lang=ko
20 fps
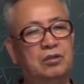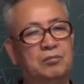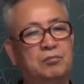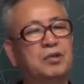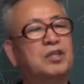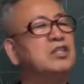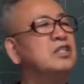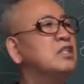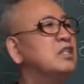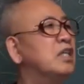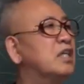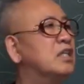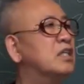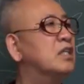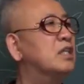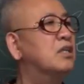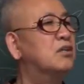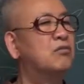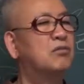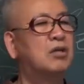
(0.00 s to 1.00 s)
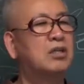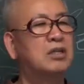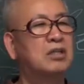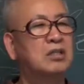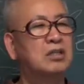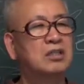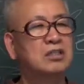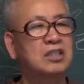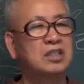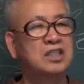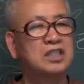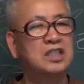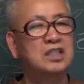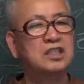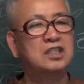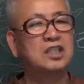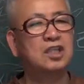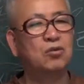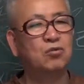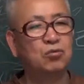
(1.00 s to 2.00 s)
명리학이라고 하는 것은
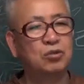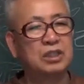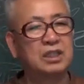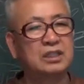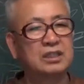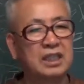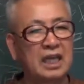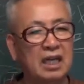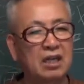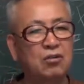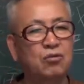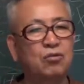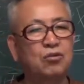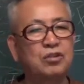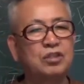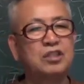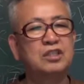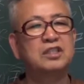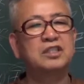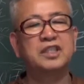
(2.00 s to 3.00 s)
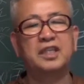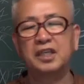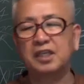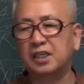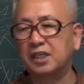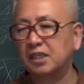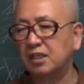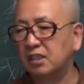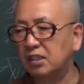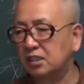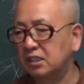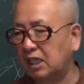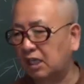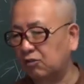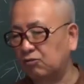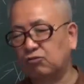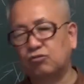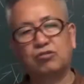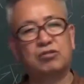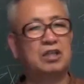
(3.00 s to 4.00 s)
실제 우리가 살고 있는 세계를
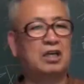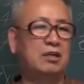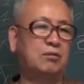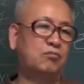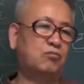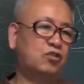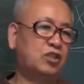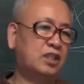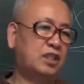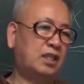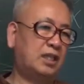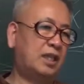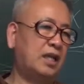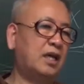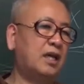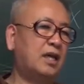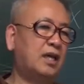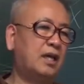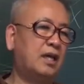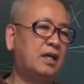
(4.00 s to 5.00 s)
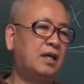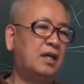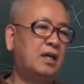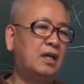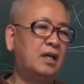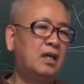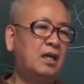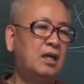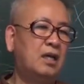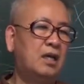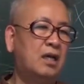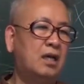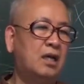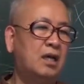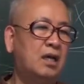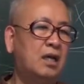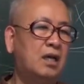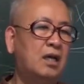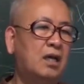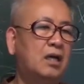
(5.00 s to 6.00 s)
다루는 학문인데
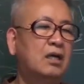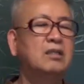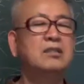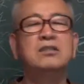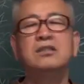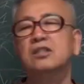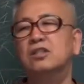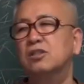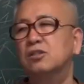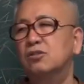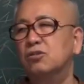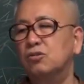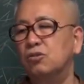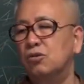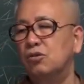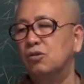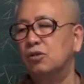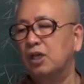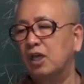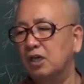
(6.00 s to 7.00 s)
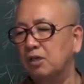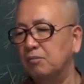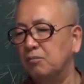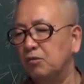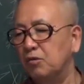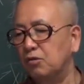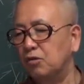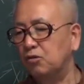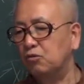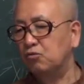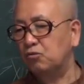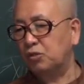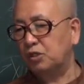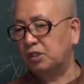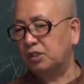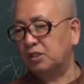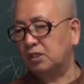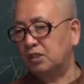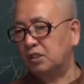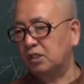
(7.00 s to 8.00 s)
어느 정도 행복을
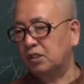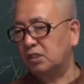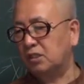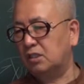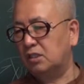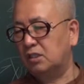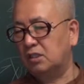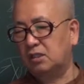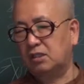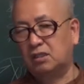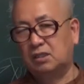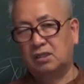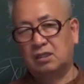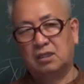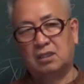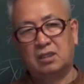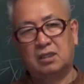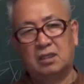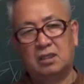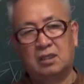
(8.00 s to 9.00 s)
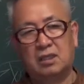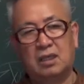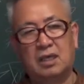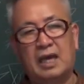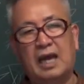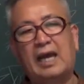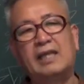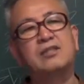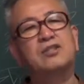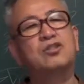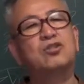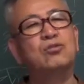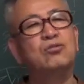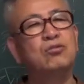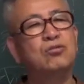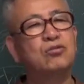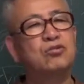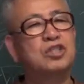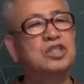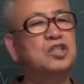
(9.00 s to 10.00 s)
위해서는
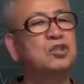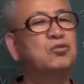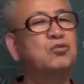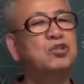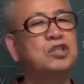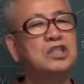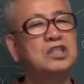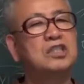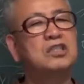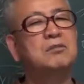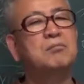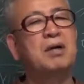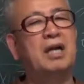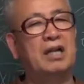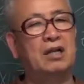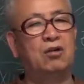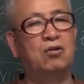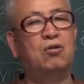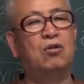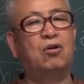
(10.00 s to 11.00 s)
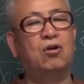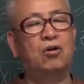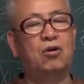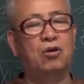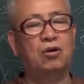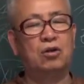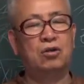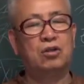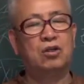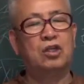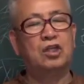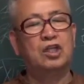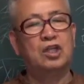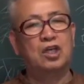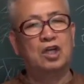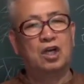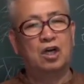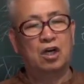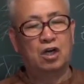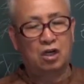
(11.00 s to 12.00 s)
한쪽으로 치우치지 말고
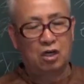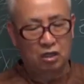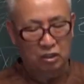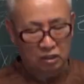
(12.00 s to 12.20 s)
어,